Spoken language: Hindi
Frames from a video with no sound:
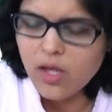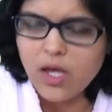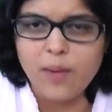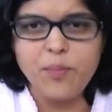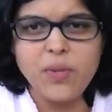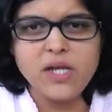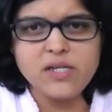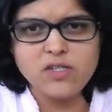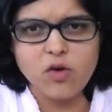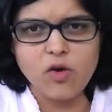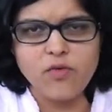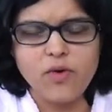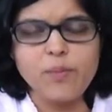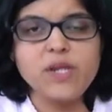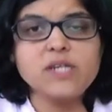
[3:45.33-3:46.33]
appraisal
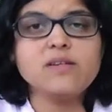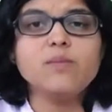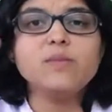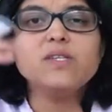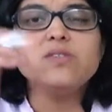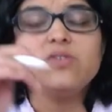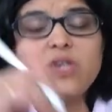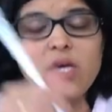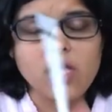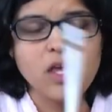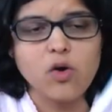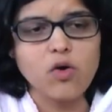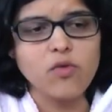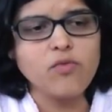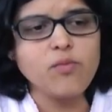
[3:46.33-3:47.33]
of appraisal means
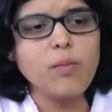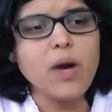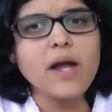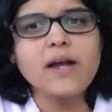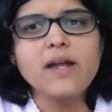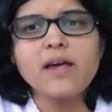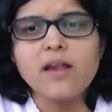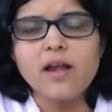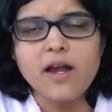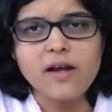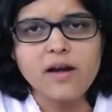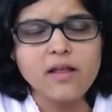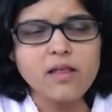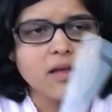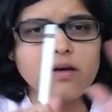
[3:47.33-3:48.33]
checking of marketing
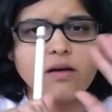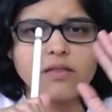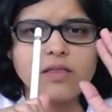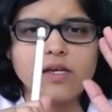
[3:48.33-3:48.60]
related uh,